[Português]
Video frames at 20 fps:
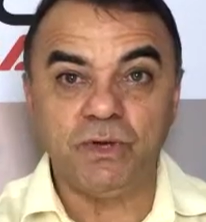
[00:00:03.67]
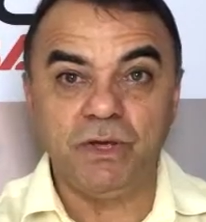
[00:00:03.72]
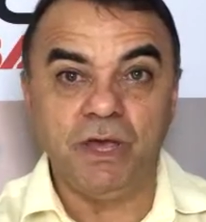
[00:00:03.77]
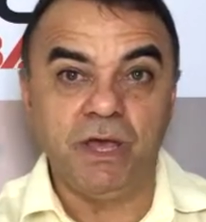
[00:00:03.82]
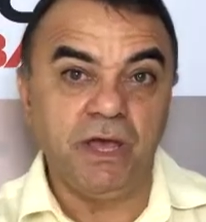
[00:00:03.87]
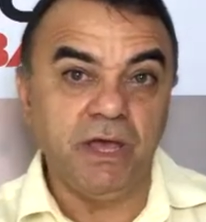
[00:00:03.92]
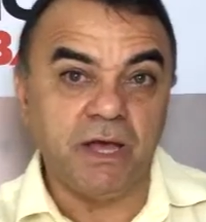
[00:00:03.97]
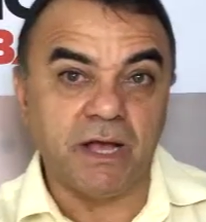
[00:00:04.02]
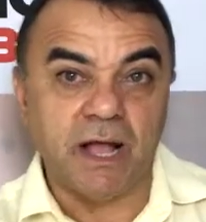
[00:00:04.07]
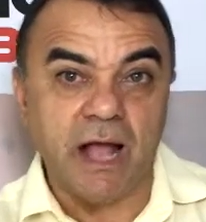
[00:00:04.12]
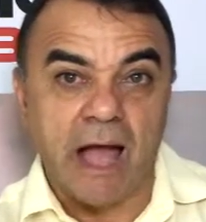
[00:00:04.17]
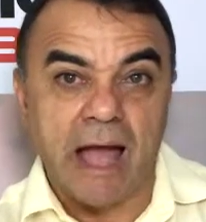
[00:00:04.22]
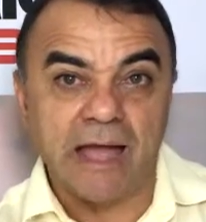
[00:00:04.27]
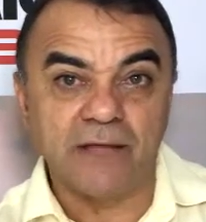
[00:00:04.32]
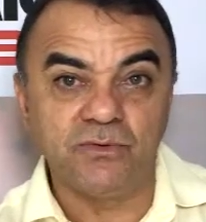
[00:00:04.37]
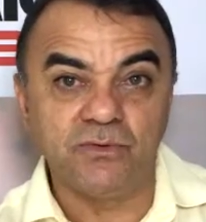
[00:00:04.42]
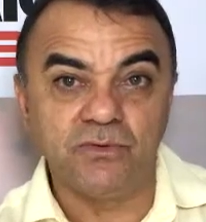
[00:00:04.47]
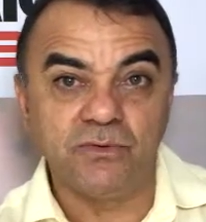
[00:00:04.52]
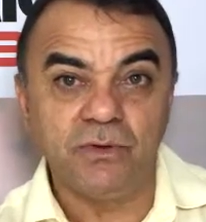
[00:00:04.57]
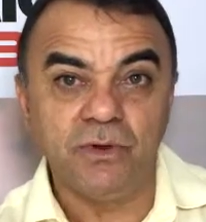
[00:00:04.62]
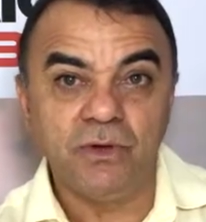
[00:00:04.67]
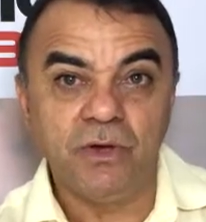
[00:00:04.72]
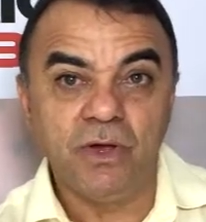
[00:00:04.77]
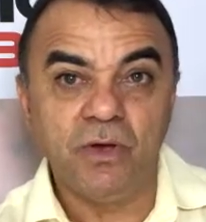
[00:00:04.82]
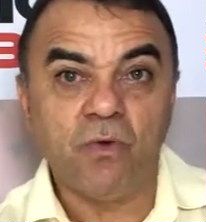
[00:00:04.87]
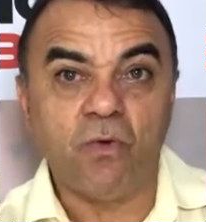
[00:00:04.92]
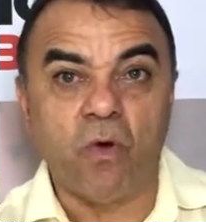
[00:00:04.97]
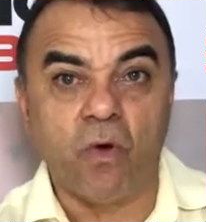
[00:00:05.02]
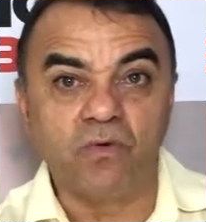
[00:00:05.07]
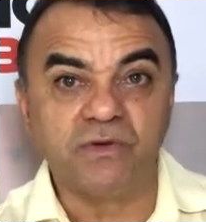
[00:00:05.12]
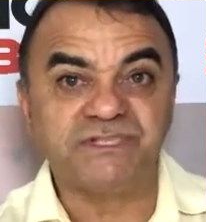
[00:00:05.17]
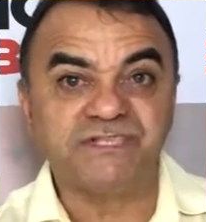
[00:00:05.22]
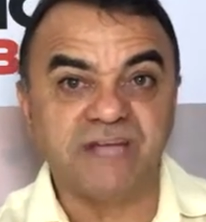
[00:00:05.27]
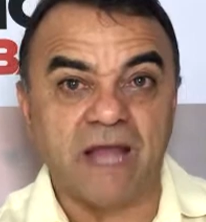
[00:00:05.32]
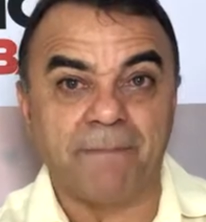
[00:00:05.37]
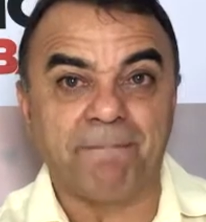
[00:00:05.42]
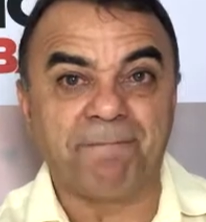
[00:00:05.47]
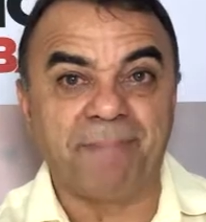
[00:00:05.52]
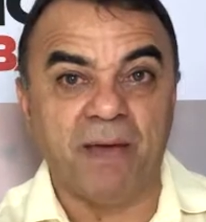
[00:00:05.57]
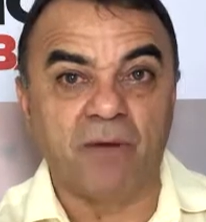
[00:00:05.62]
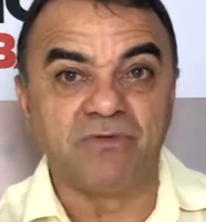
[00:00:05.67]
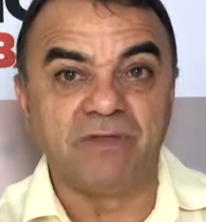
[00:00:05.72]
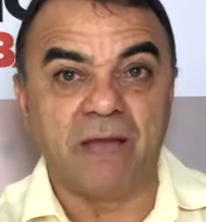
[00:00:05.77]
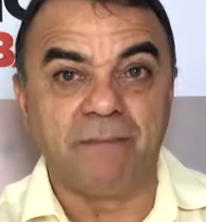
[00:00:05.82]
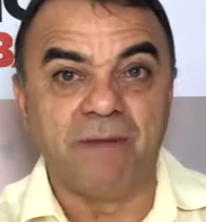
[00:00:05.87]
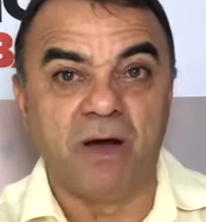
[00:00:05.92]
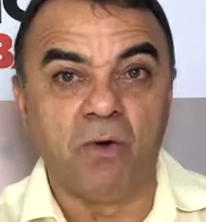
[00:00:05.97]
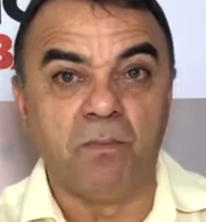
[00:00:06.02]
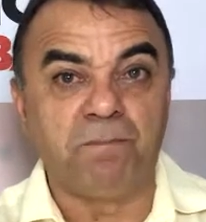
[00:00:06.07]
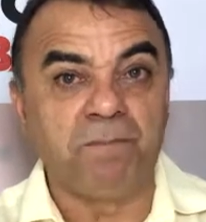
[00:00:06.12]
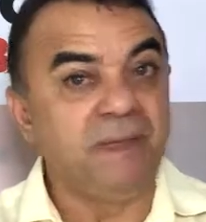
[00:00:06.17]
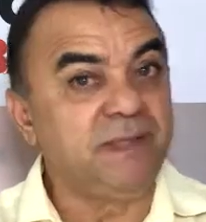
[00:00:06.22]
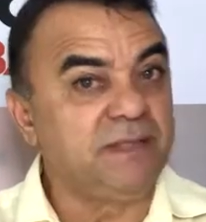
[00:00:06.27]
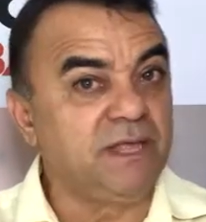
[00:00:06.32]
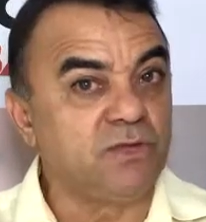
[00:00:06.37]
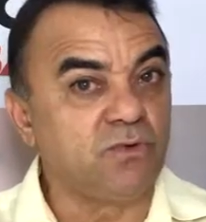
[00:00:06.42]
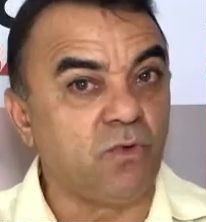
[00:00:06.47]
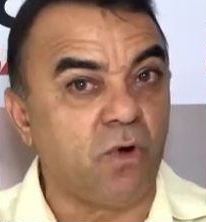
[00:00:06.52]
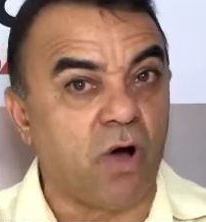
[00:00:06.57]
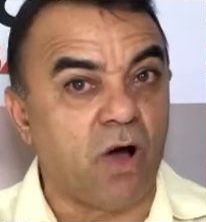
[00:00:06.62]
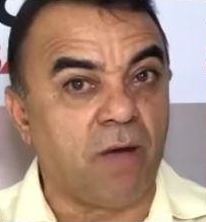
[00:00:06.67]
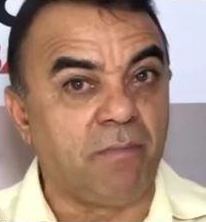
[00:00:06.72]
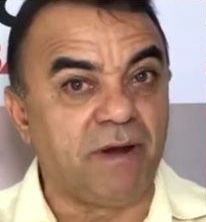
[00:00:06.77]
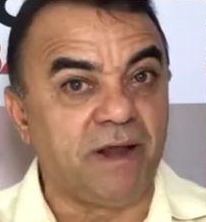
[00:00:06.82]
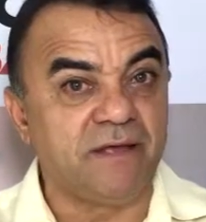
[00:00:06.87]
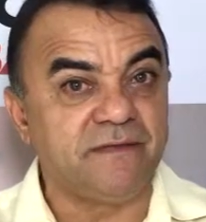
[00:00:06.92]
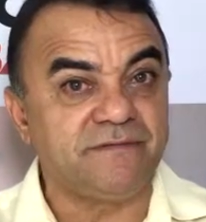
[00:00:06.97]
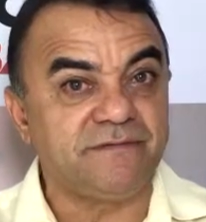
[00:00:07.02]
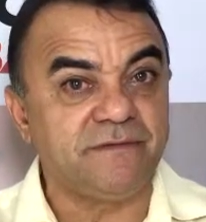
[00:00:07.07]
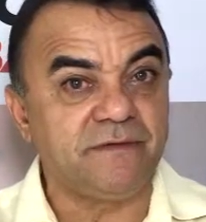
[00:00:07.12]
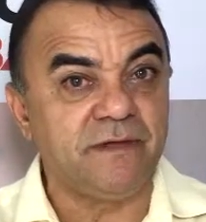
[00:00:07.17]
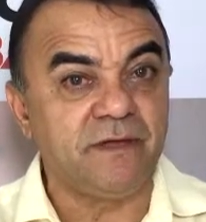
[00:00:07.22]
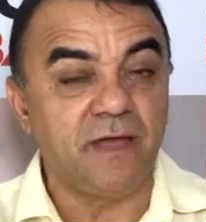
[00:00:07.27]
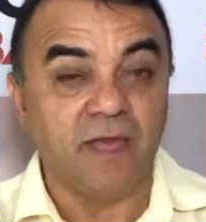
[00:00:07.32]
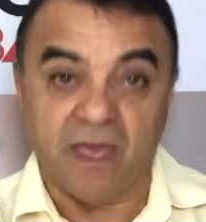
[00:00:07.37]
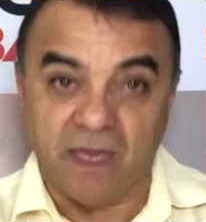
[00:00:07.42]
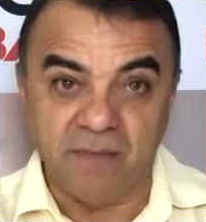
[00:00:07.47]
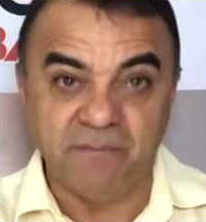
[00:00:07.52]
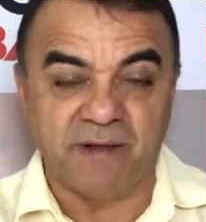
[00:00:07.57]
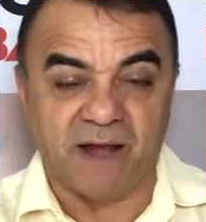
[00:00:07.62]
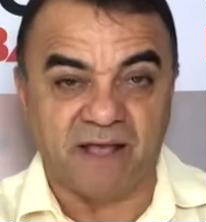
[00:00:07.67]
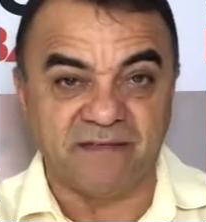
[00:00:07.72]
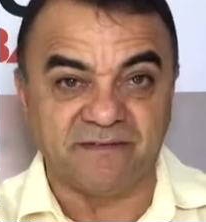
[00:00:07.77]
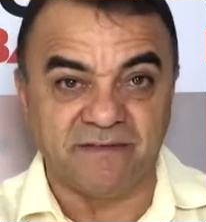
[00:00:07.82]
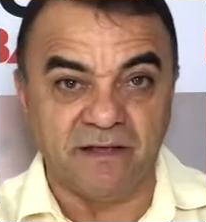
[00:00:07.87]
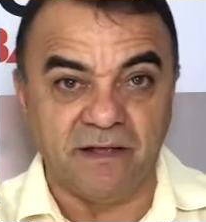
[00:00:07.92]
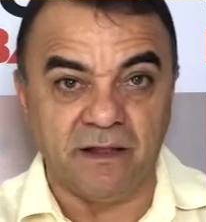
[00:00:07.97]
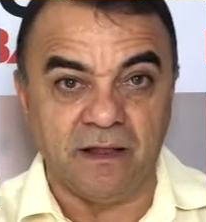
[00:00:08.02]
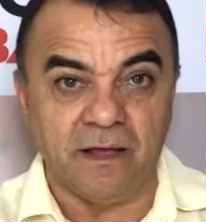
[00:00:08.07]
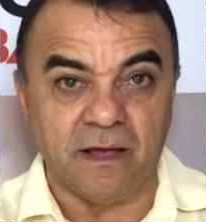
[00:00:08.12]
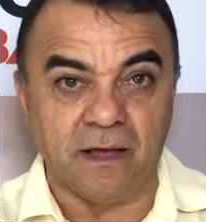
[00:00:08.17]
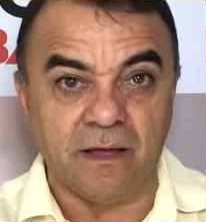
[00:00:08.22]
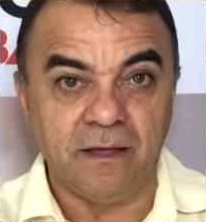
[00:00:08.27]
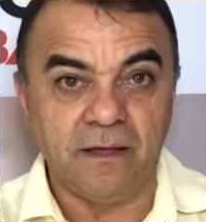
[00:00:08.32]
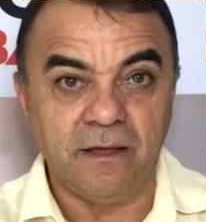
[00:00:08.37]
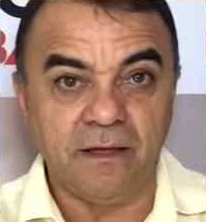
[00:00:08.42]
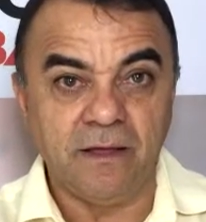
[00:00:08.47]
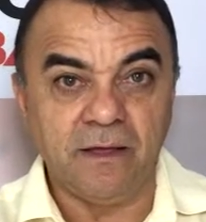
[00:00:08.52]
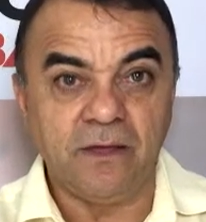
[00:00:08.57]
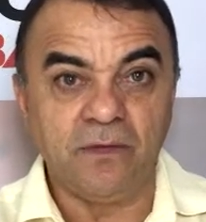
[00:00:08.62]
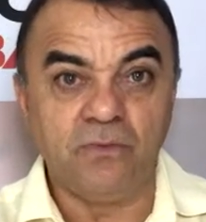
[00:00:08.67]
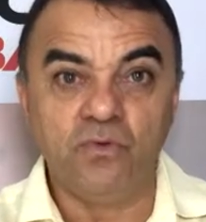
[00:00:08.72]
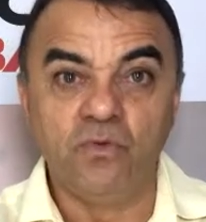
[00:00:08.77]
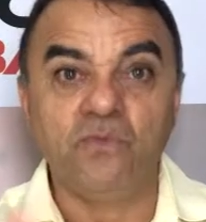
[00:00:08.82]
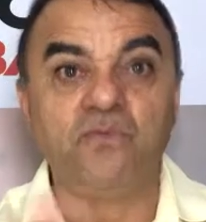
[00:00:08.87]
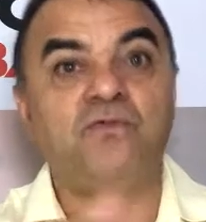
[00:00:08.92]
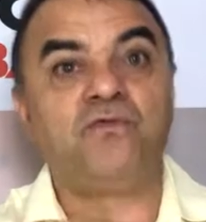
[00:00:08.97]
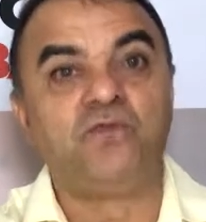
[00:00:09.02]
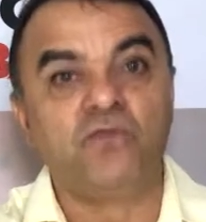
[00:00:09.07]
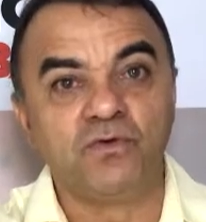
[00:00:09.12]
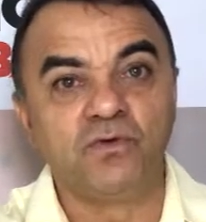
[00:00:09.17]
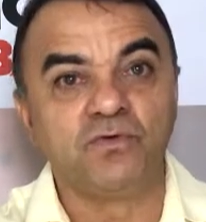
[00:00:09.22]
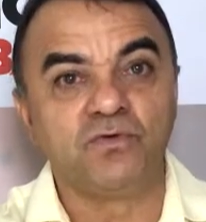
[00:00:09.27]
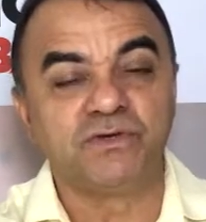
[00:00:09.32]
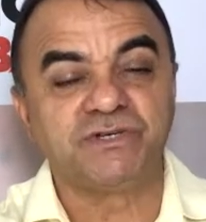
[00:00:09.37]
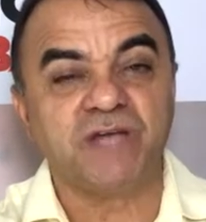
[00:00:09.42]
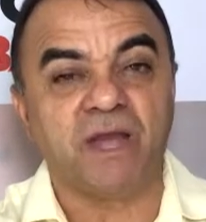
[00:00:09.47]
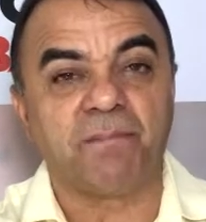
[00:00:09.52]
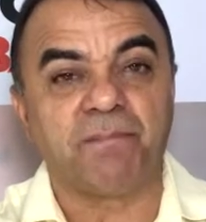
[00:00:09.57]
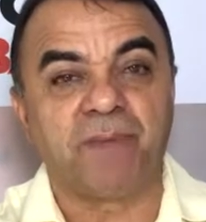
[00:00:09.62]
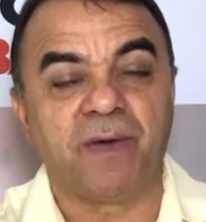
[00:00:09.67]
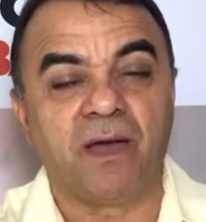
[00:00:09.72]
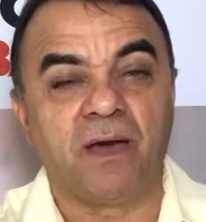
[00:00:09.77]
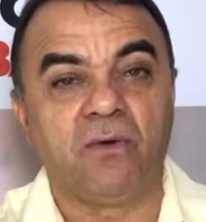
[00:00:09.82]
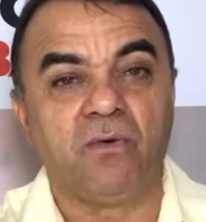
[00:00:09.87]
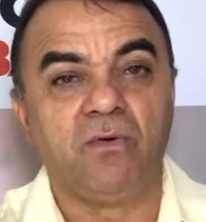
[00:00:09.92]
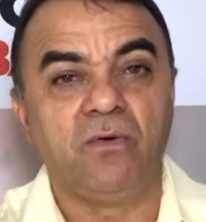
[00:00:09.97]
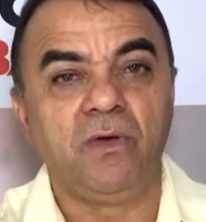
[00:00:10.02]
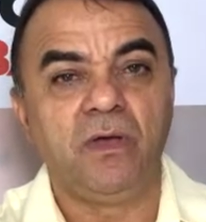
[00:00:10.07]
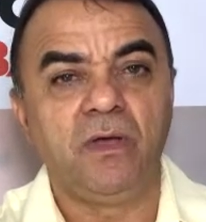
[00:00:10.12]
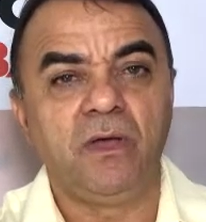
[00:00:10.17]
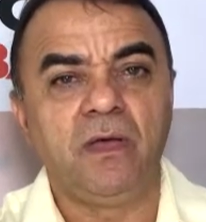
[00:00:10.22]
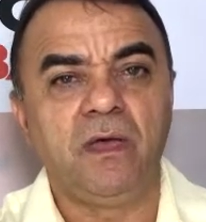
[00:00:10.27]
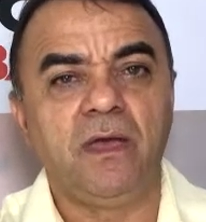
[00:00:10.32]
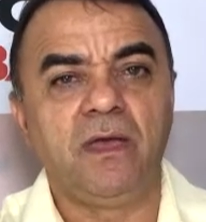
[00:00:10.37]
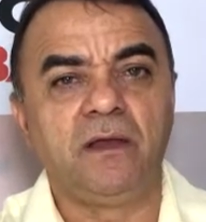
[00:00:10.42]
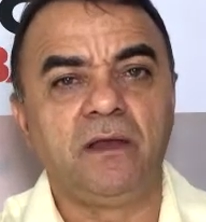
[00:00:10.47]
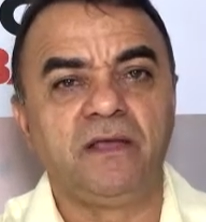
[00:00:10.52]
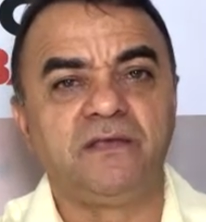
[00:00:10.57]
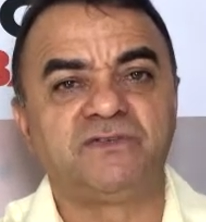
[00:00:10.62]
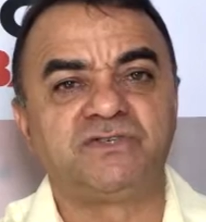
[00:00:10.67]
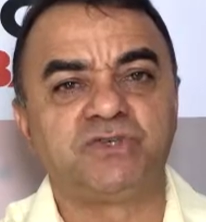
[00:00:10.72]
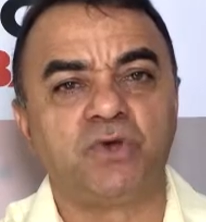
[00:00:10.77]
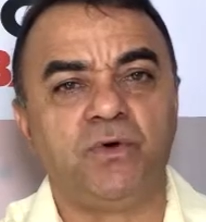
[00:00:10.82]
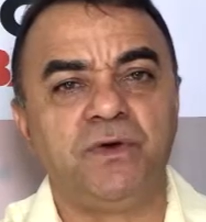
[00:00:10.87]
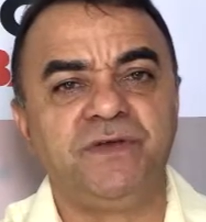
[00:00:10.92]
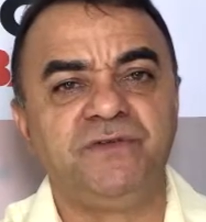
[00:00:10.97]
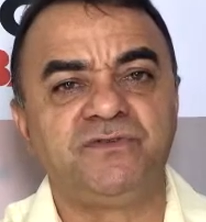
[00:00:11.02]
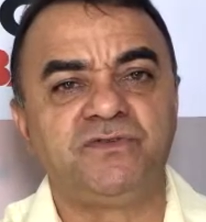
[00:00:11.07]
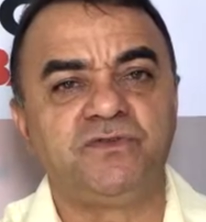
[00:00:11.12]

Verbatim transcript: e Ricardo com o chapéu na mão pedindo obras em Brasília. No fundo do chapéu, eleições